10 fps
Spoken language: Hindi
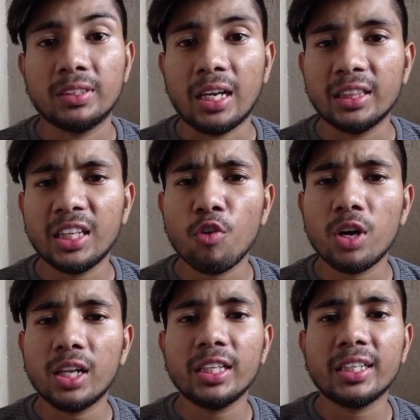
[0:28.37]
और जानते हैं
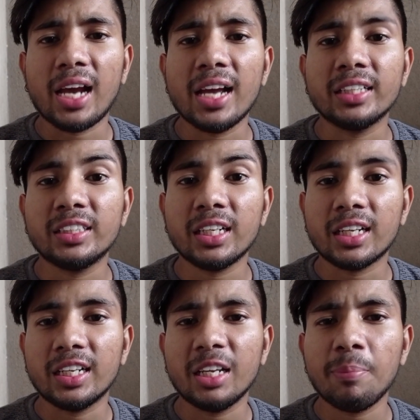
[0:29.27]
वो गलती क्या है जिसे
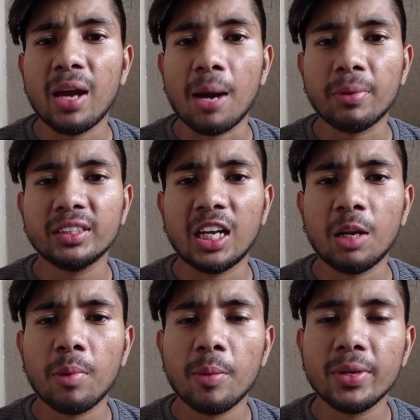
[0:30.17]
करने पे आपके
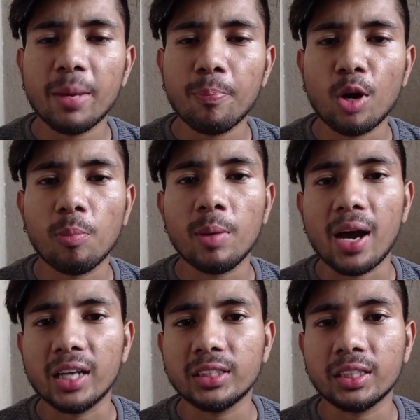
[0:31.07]
चैनल में भी ये
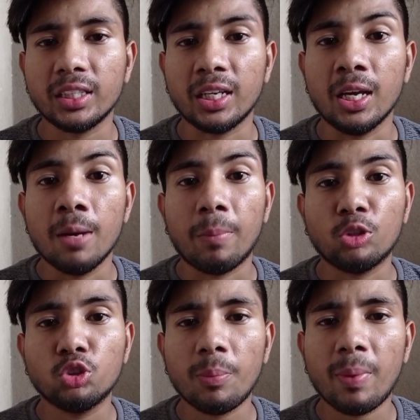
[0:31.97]
प्रॉब्लम आ सकती है
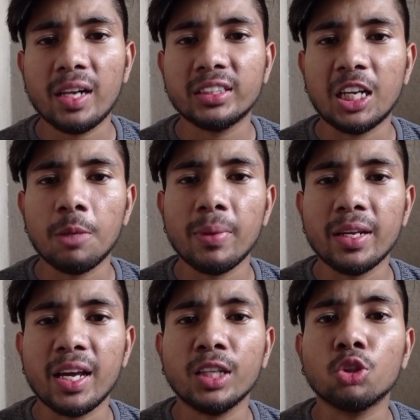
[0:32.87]
और उससे पहले चैनल
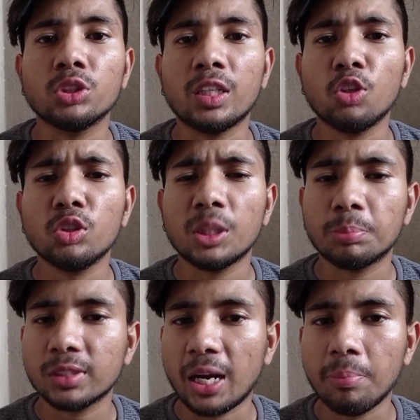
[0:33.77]
पे नए हैं तो चैनल को
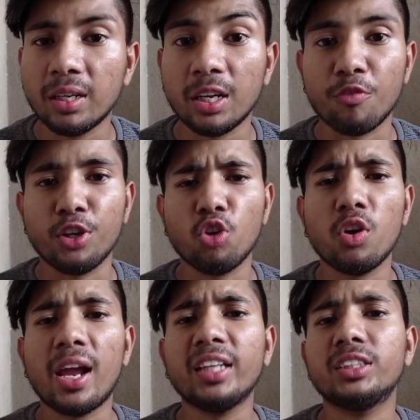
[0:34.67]
सब्सक्राइब कर कर वीडियो
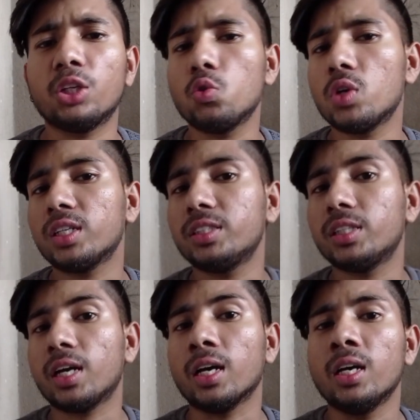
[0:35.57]
को लाइक जरूर कर
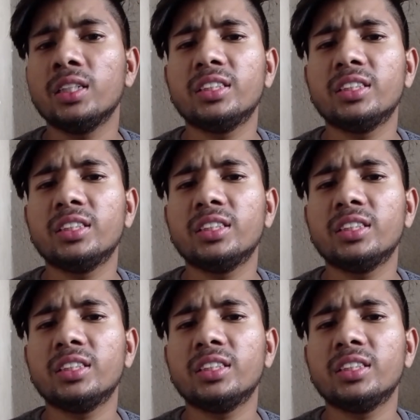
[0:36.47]
दीजिएगा